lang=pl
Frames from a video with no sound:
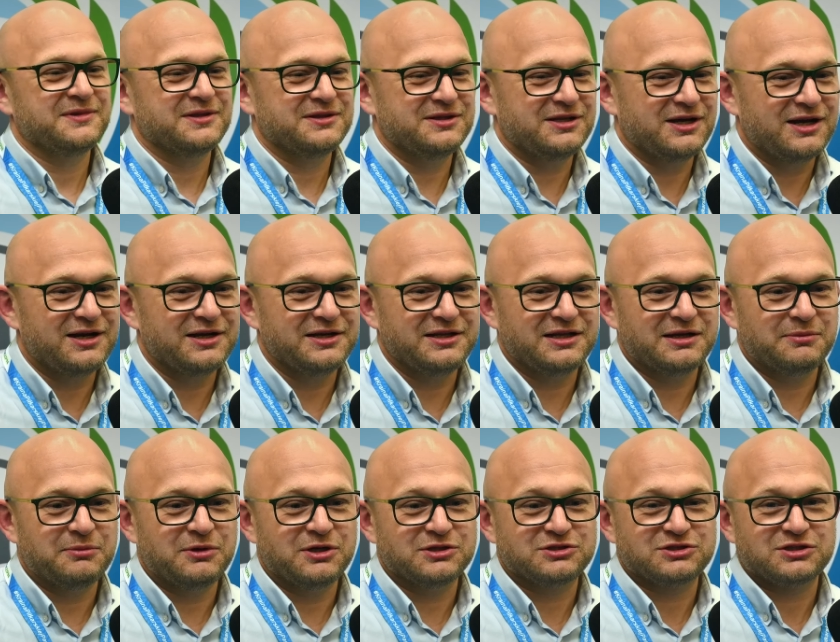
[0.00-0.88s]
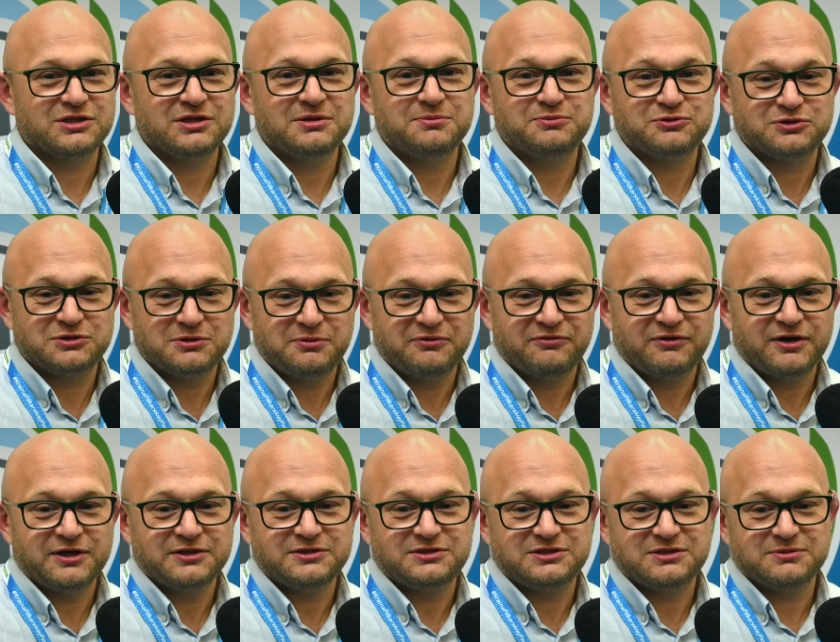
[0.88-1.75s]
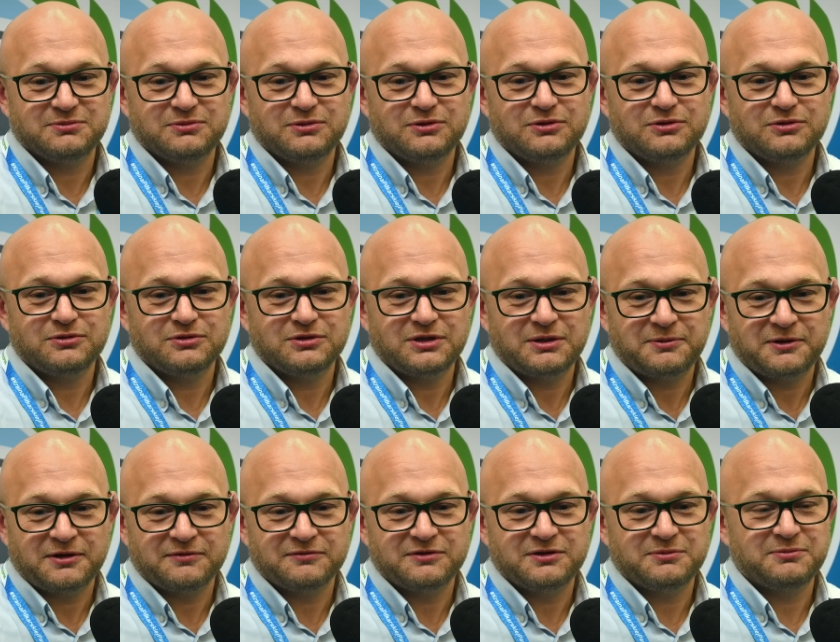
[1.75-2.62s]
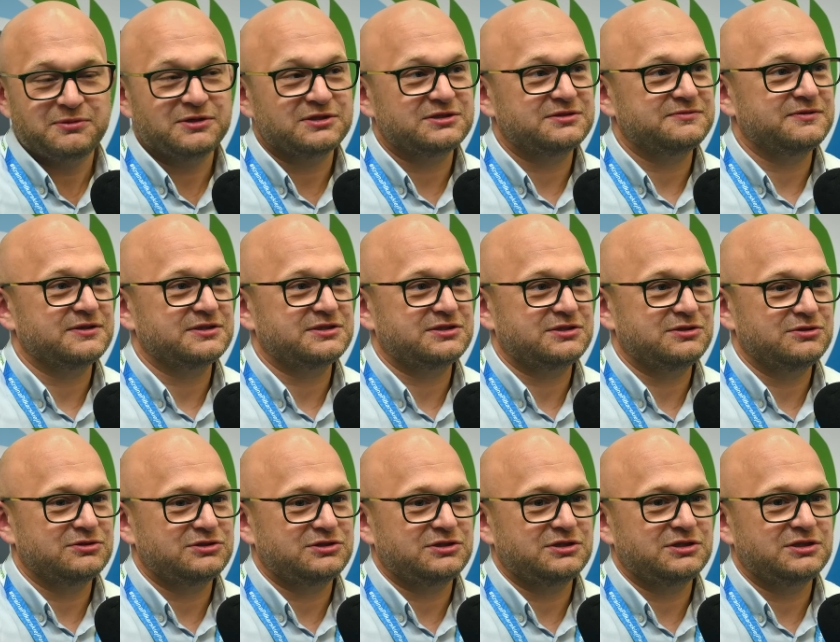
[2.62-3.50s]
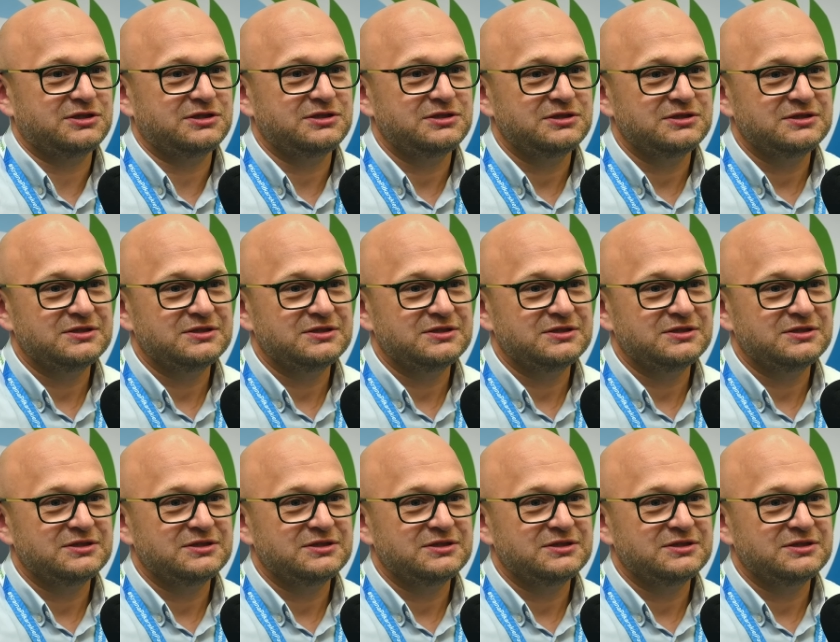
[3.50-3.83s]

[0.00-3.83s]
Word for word: dalej na mecze, przybywajcie, bo naprawdę bez Was to się